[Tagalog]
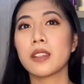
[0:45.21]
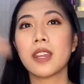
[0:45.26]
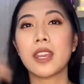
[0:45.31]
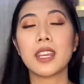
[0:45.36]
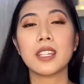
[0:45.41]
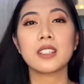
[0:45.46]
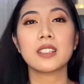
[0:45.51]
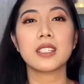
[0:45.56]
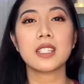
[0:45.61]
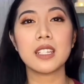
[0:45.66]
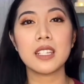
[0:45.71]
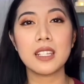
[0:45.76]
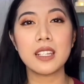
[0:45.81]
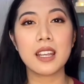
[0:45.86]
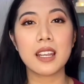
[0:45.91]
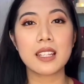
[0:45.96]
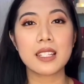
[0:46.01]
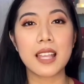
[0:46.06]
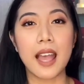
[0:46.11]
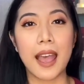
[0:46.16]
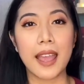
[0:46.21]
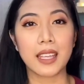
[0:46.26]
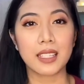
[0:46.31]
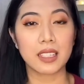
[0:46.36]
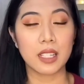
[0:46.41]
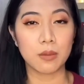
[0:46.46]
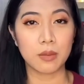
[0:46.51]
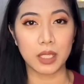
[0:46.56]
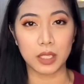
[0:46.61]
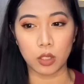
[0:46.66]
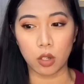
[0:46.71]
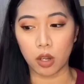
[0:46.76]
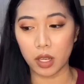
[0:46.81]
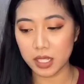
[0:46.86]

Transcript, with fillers: intriga sa item na to.